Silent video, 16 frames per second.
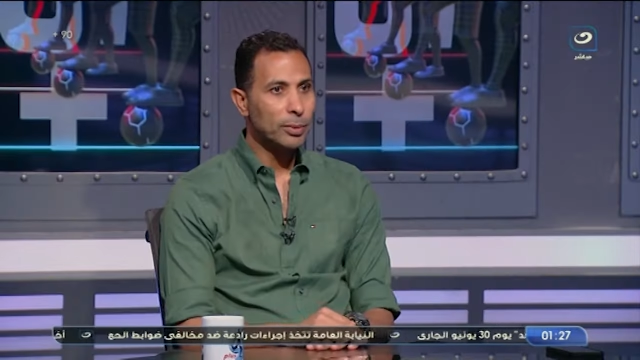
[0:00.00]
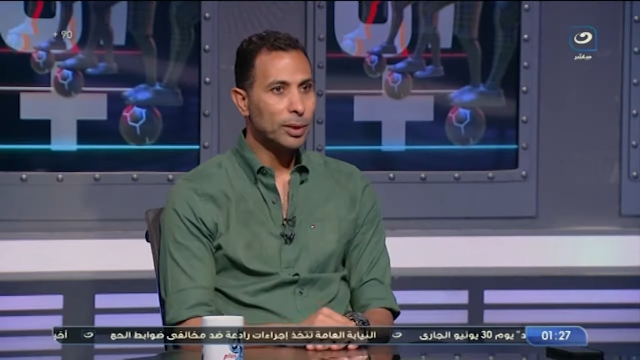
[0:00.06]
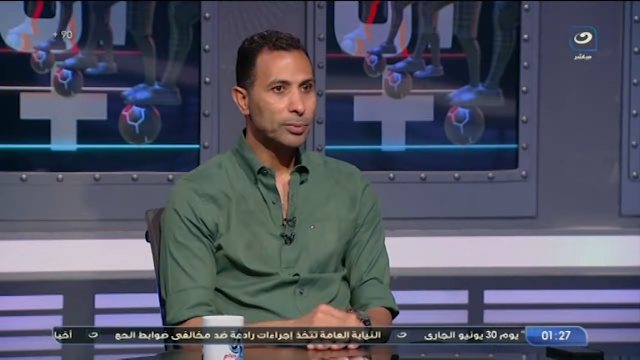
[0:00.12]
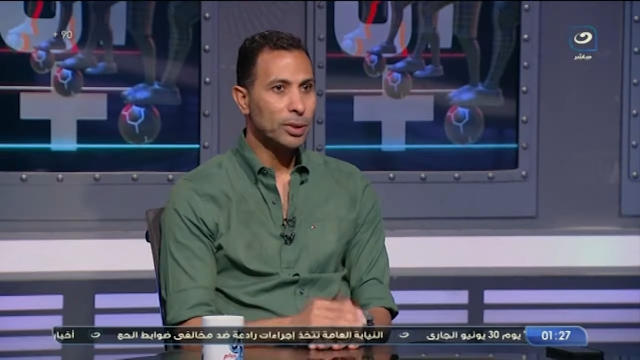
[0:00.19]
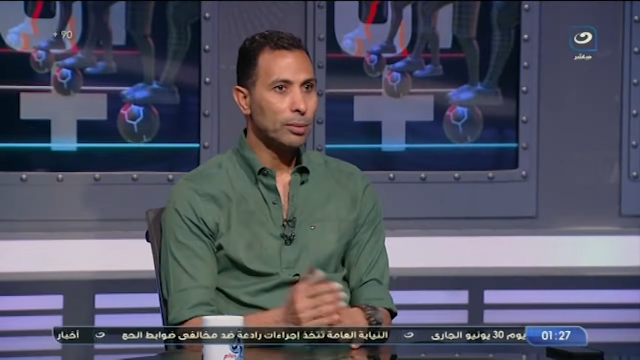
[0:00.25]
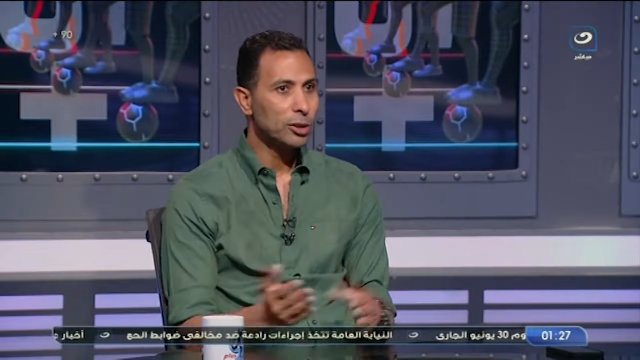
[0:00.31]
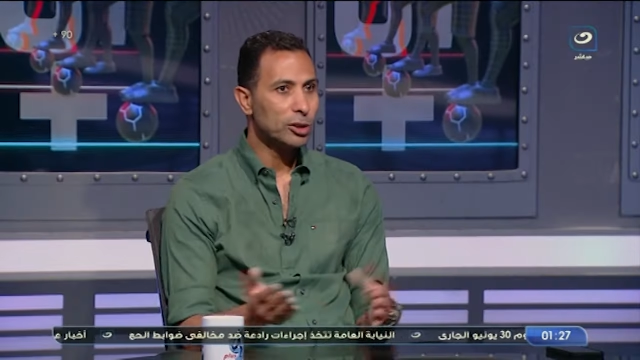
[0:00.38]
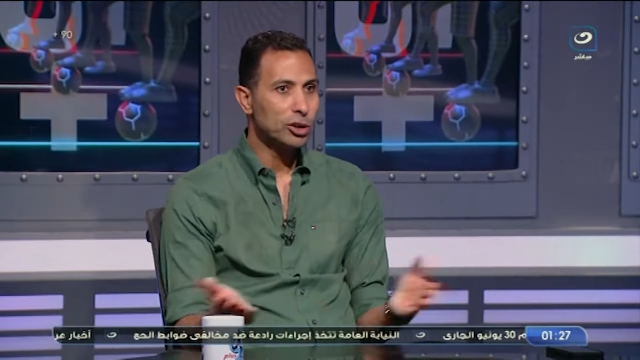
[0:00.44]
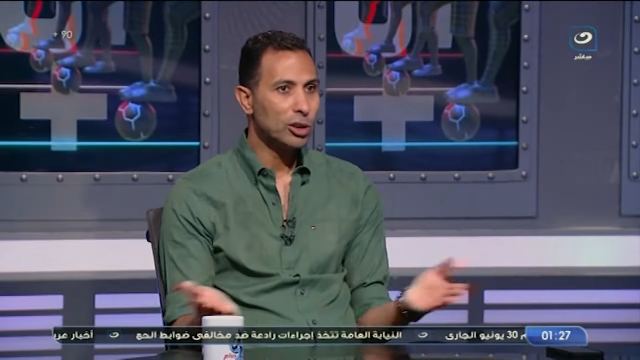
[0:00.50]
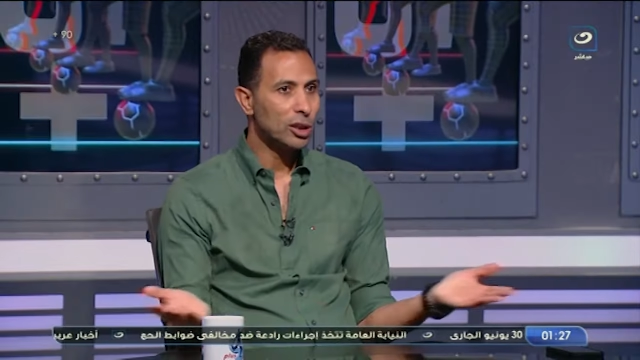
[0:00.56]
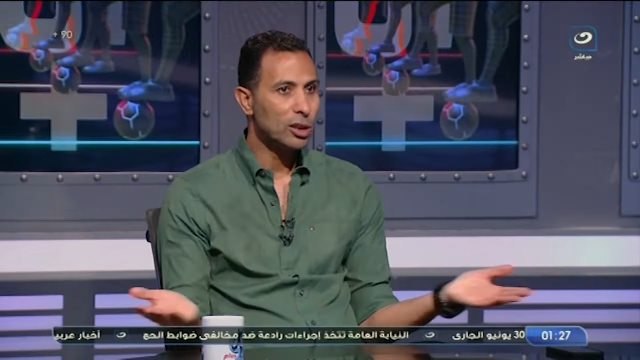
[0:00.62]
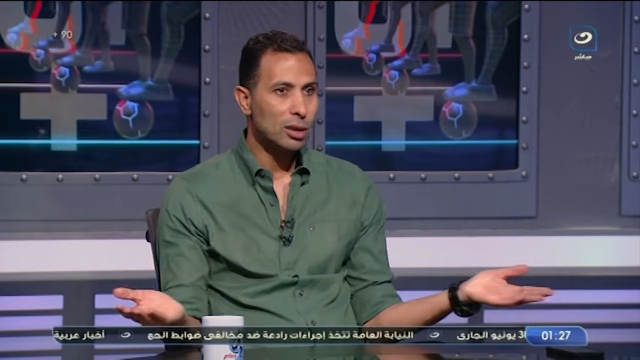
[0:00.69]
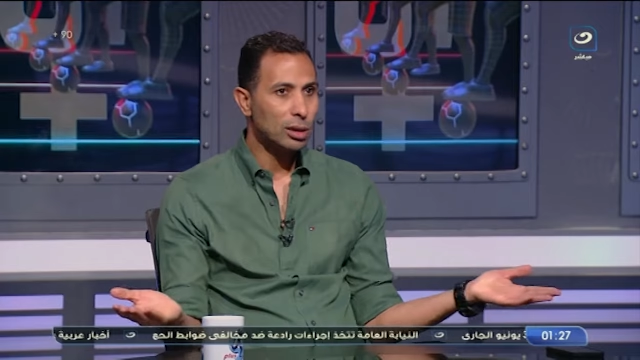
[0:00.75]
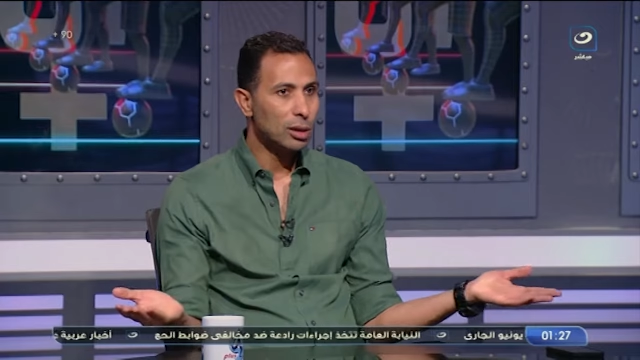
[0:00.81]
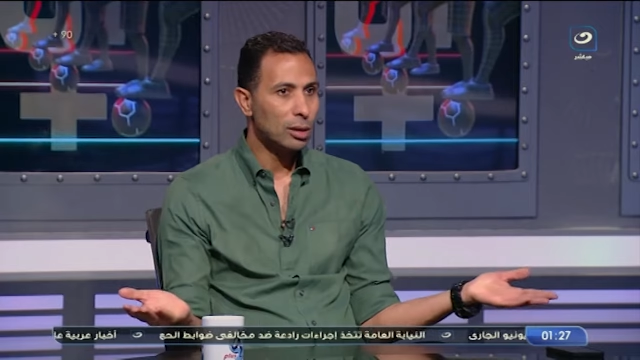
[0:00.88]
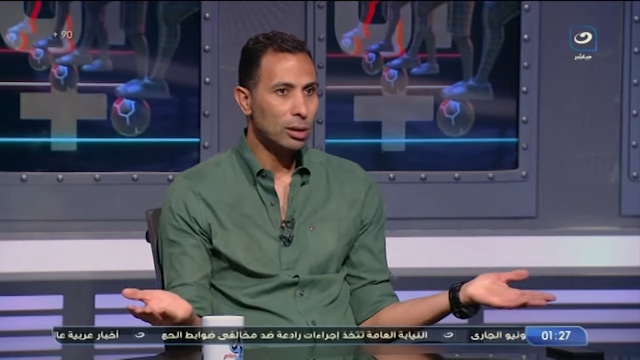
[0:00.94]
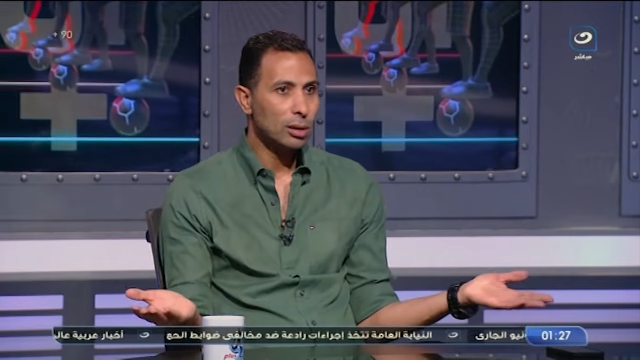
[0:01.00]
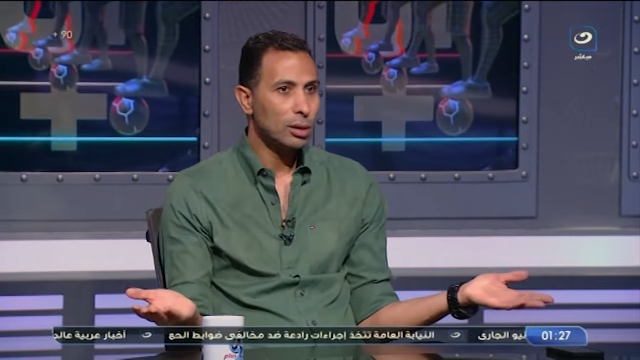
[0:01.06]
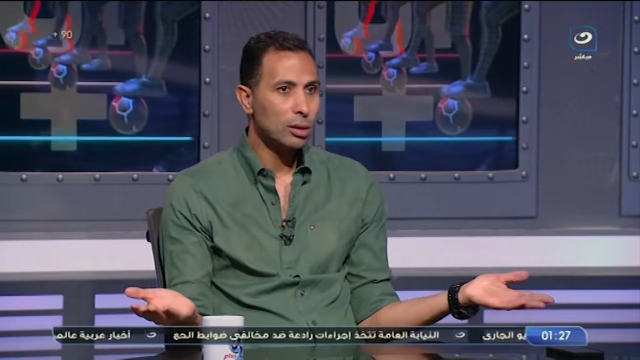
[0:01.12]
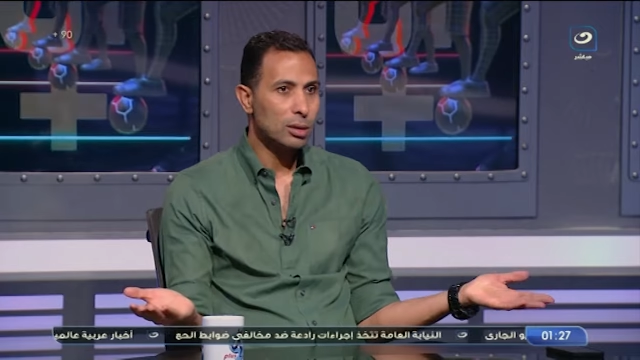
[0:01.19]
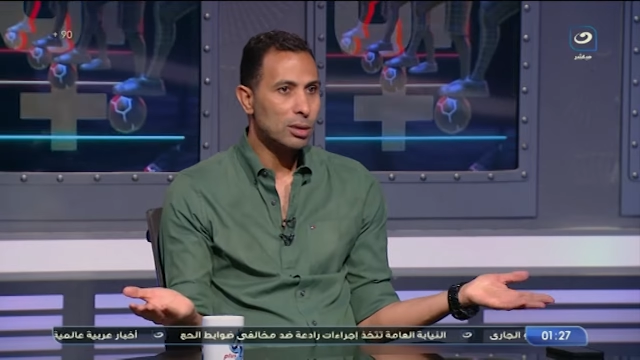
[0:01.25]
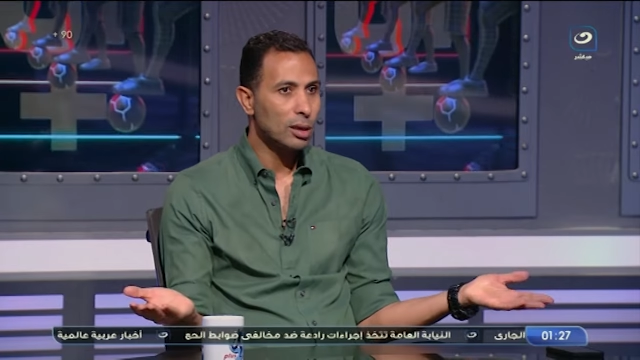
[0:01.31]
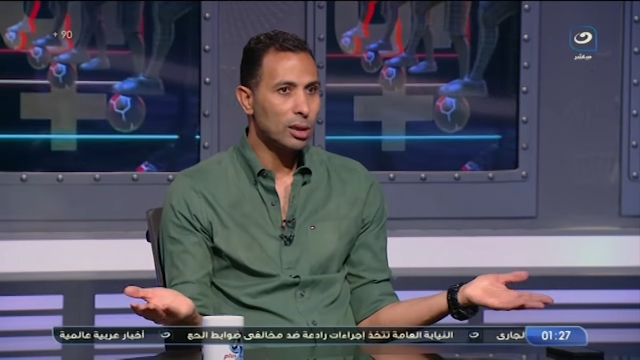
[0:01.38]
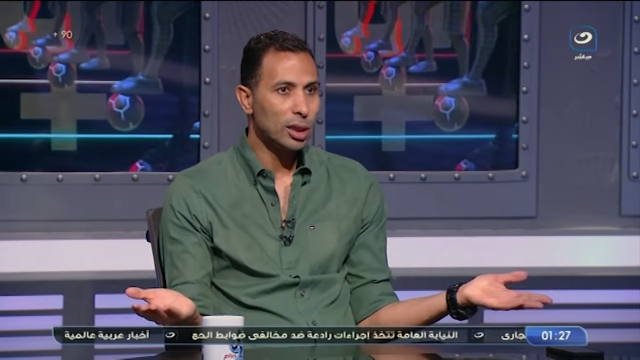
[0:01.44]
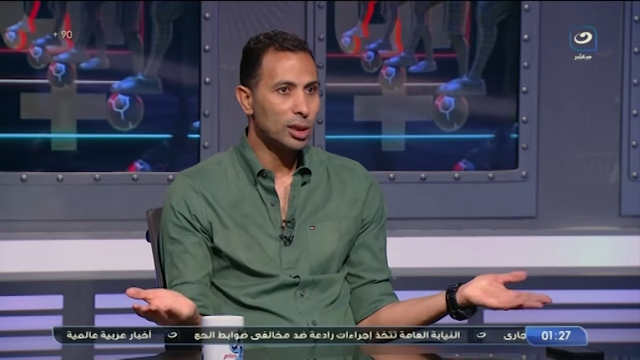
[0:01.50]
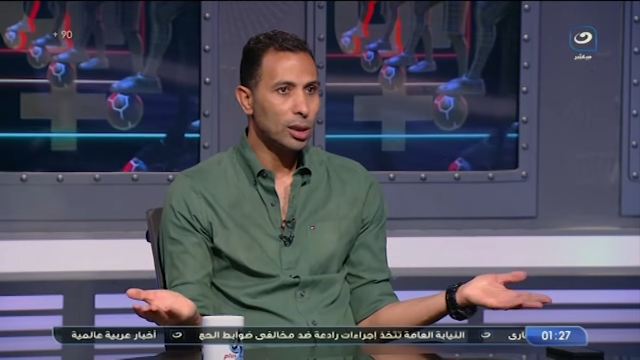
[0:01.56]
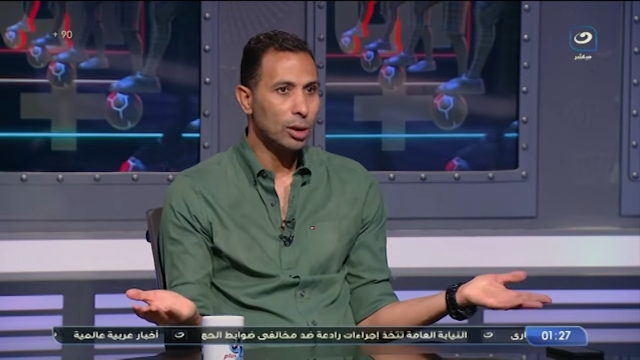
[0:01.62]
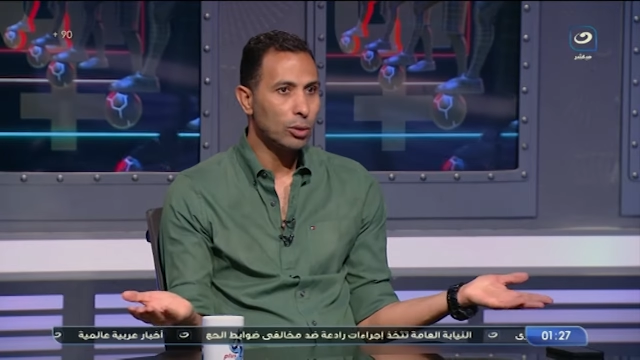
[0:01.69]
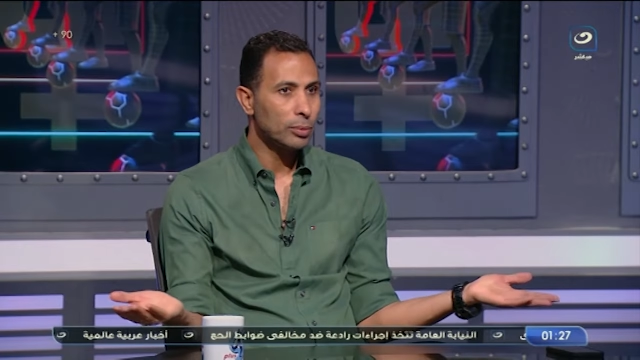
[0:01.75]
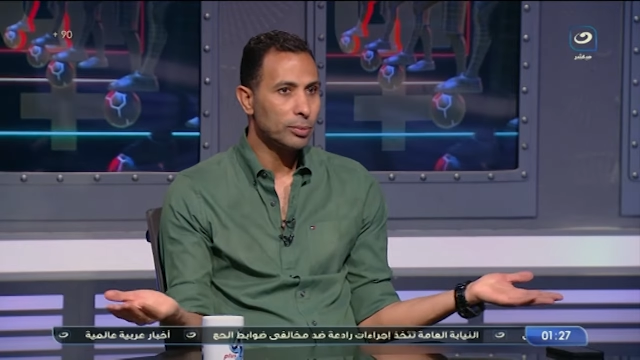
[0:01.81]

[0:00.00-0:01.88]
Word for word: بتعملش لصالح دوله